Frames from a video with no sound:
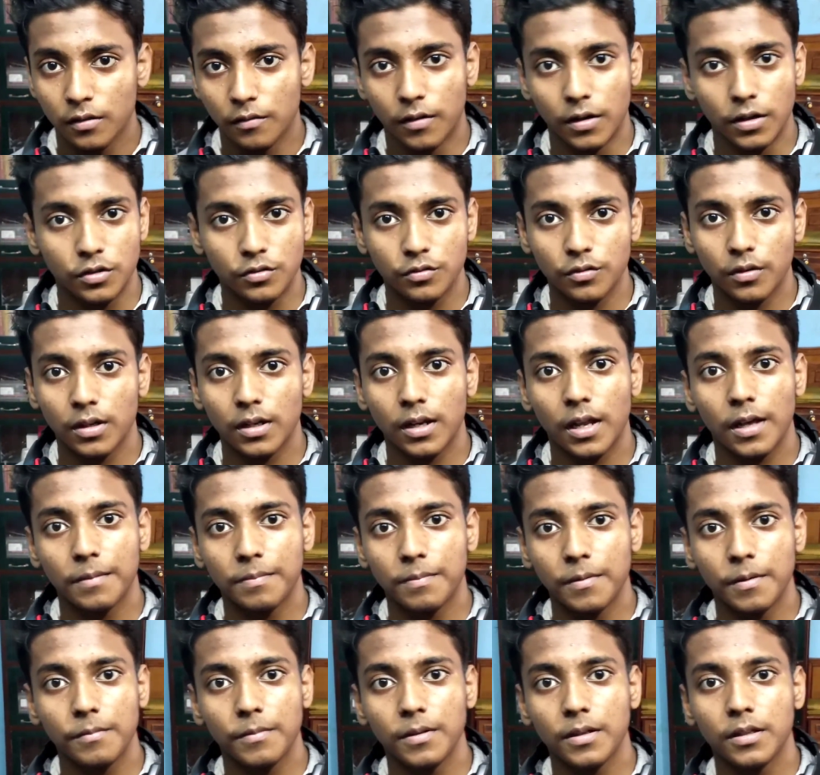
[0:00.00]
वर्चुअल लाइफ
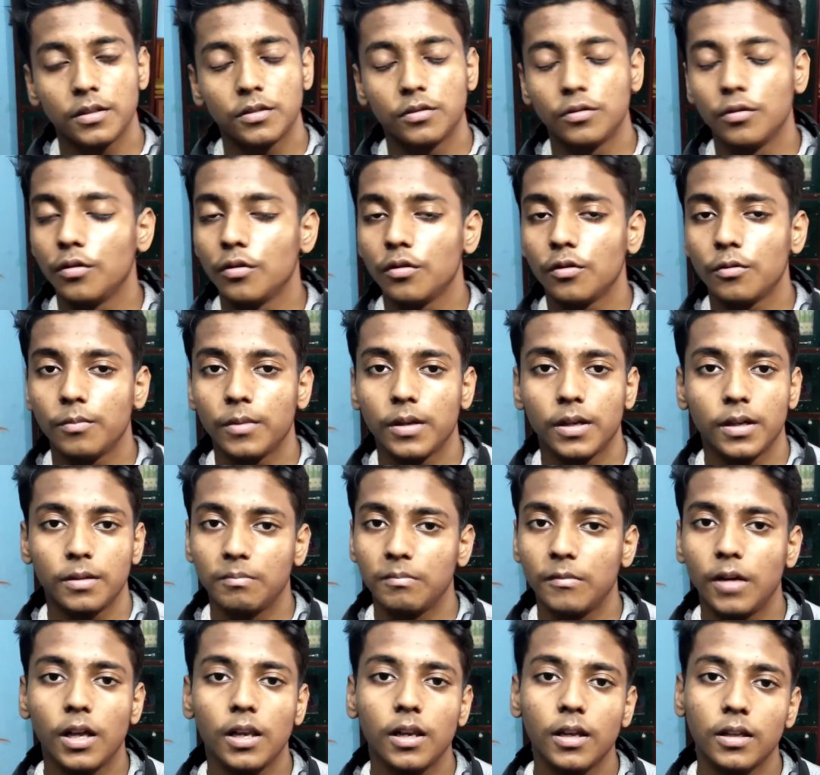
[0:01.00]
में भी दोनों में
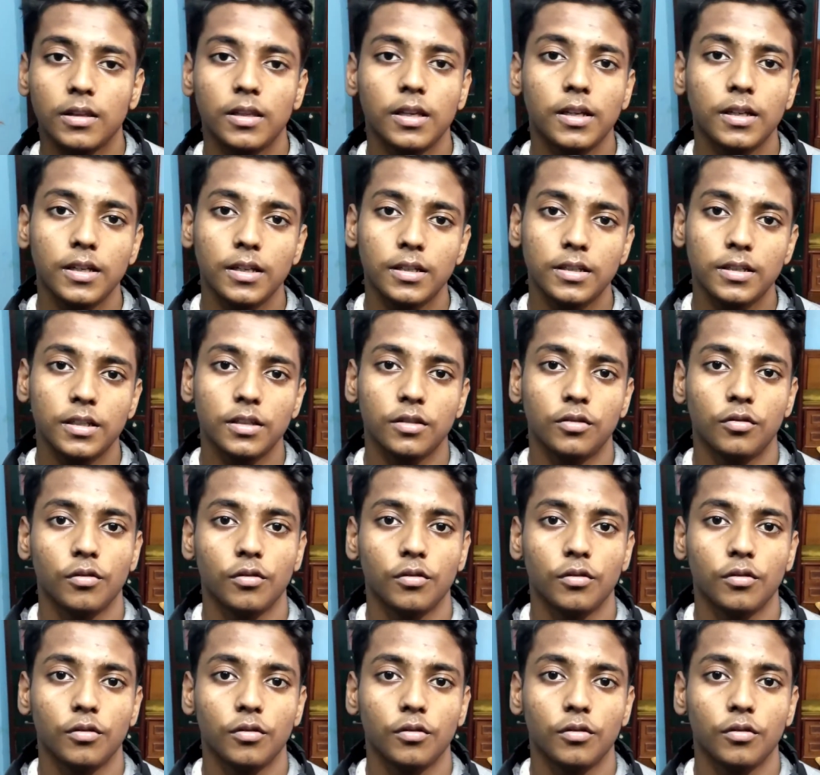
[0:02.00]
गलत है ये चीज़